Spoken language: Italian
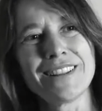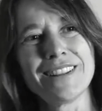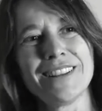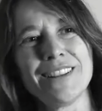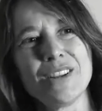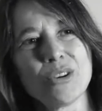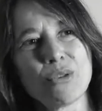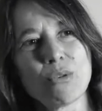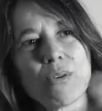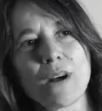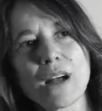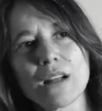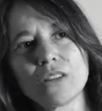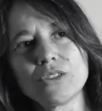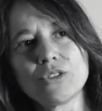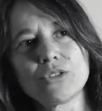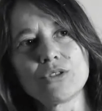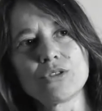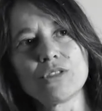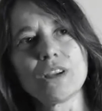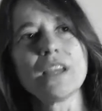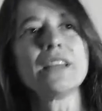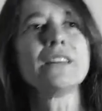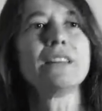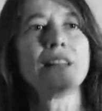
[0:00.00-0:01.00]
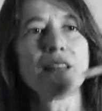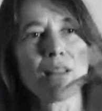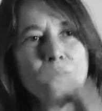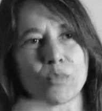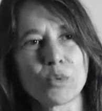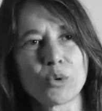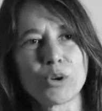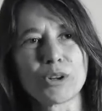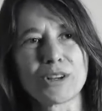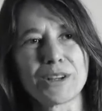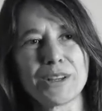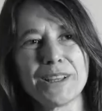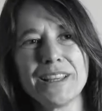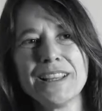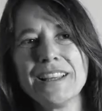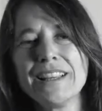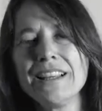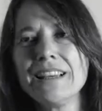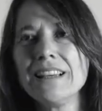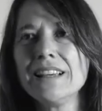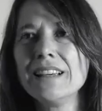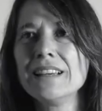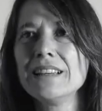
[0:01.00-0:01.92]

del linguaggio e dell'amore.